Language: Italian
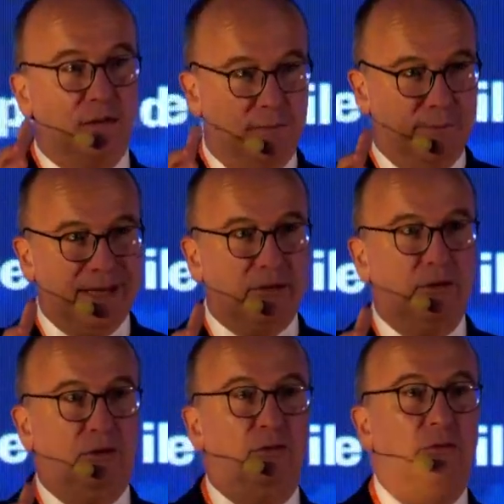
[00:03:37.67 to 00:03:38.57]

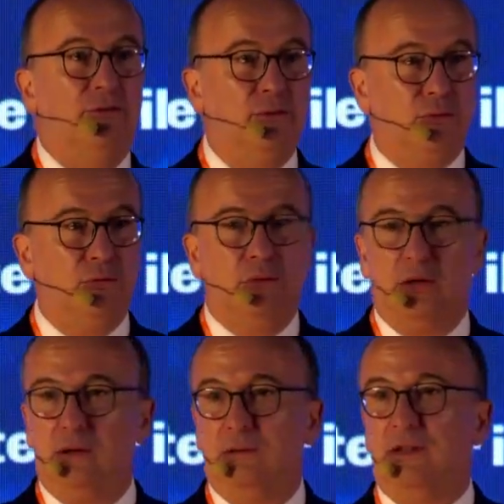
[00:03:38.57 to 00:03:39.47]
scommettono sul
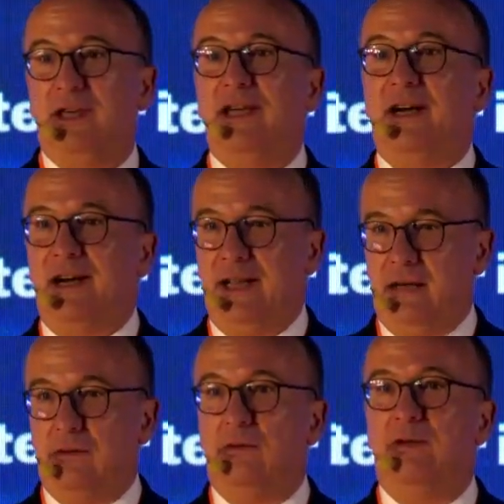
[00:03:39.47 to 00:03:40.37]
futuro
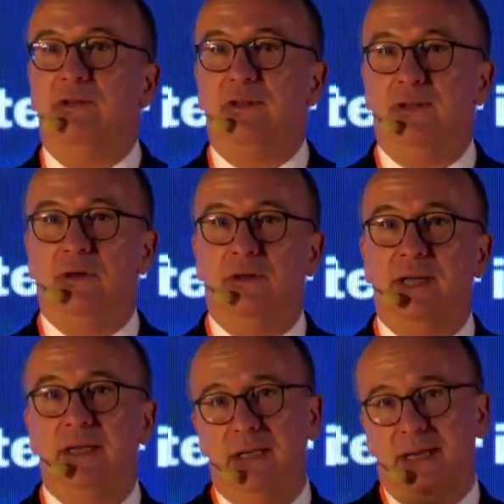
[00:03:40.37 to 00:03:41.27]
creano una
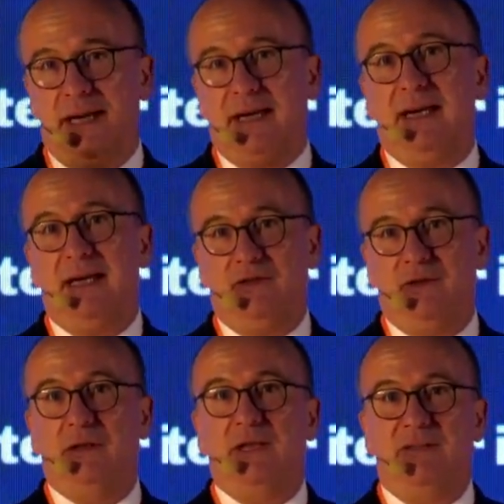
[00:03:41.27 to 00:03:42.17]
visione e
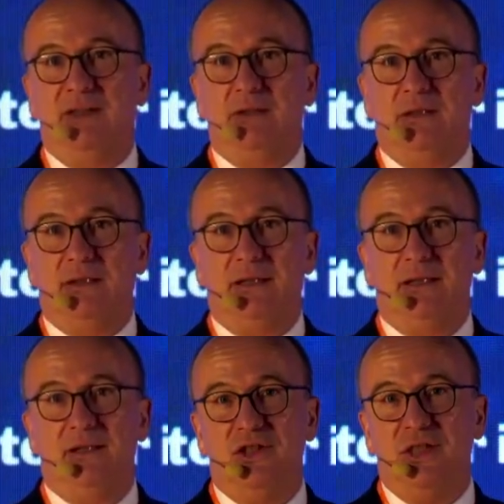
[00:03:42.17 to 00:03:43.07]
agganciano attraverso la
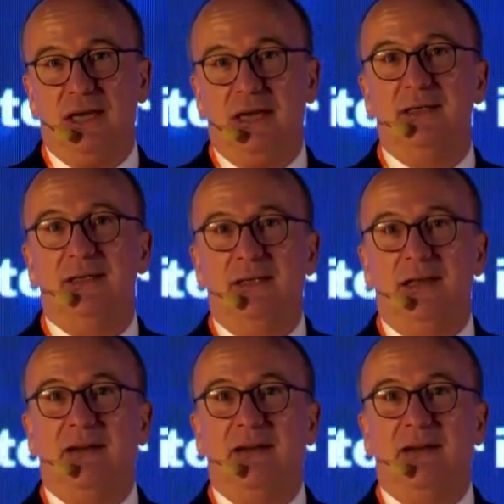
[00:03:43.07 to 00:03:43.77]
strategia